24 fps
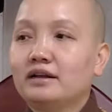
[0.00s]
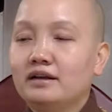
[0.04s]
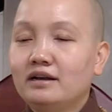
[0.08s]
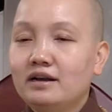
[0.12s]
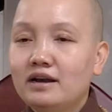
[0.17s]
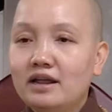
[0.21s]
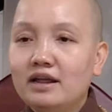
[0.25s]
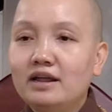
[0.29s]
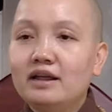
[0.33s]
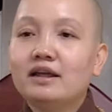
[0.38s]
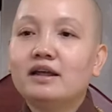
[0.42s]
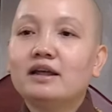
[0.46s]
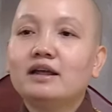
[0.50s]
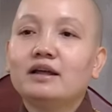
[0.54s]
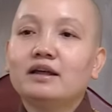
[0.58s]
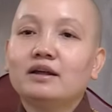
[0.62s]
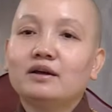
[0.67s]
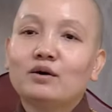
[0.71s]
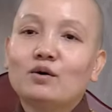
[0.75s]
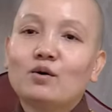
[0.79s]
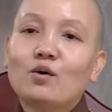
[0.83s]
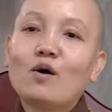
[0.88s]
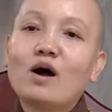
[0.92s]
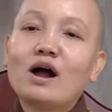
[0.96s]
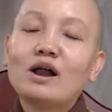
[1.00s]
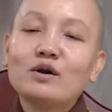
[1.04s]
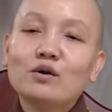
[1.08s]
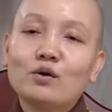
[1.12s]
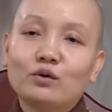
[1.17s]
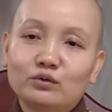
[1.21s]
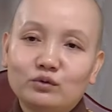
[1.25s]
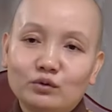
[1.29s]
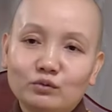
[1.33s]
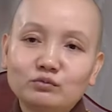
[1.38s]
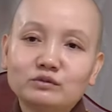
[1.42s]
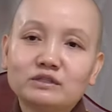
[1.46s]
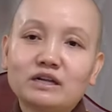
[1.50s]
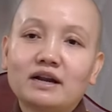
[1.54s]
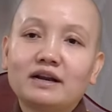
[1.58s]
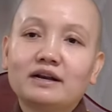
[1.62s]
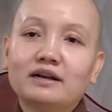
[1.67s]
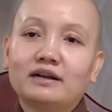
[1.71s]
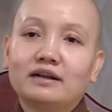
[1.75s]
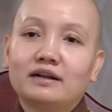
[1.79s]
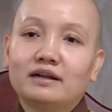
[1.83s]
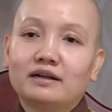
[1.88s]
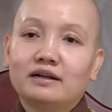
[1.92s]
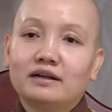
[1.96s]
để hóa độ chúng sanh,
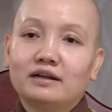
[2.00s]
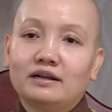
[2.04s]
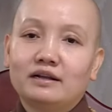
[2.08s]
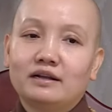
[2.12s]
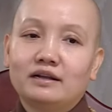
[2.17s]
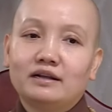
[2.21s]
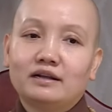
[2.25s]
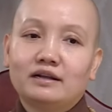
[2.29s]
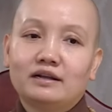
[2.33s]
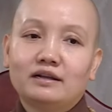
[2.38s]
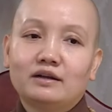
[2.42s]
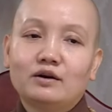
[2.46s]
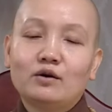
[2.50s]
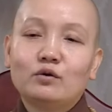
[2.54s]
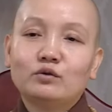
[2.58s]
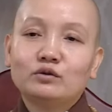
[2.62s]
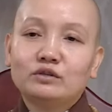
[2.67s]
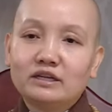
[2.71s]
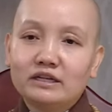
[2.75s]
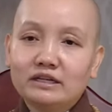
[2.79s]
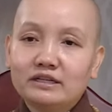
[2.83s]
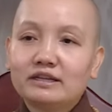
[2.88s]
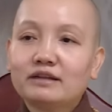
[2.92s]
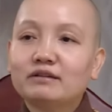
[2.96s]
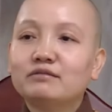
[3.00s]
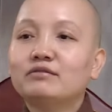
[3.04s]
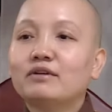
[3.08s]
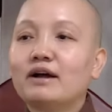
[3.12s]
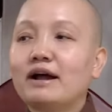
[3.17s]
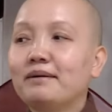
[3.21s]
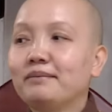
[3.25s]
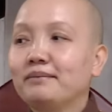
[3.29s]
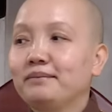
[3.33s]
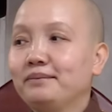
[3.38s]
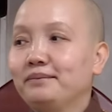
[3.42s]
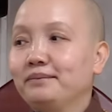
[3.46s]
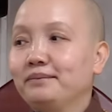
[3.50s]
hộ trì chánh pháp.